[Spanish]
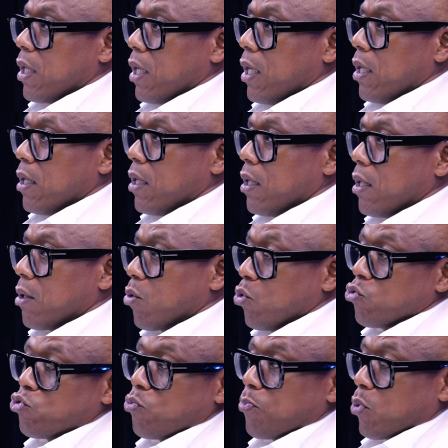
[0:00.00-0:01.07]
eh,
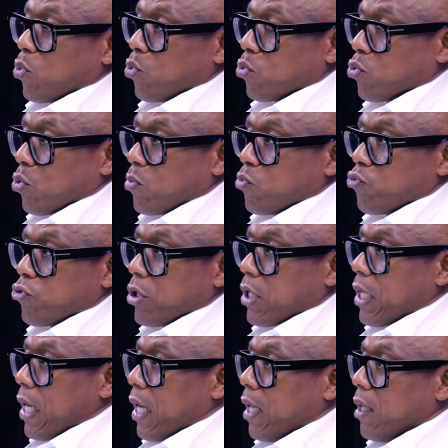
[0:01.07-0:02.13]
con su productor
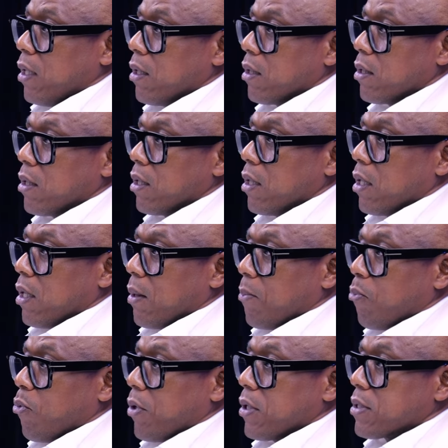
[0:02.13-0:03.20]
musical,
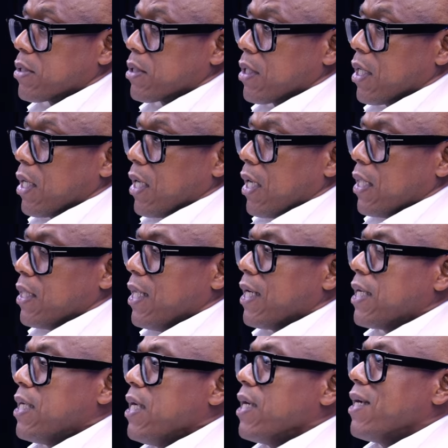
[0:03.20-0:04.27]
pues
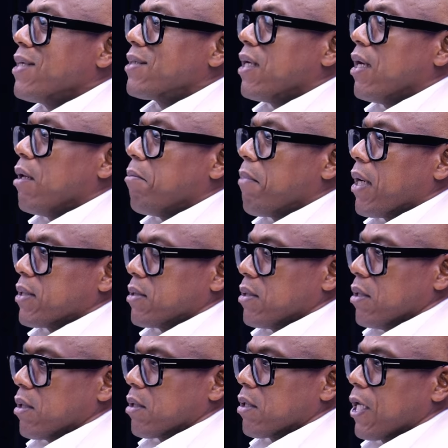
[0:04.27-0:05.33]
¿de quién es el
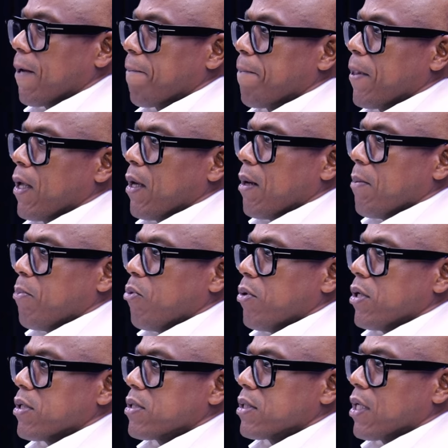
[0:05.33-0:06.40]
máster?
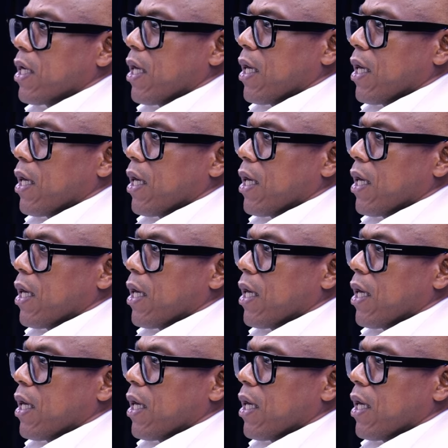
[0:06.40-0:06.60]
Pues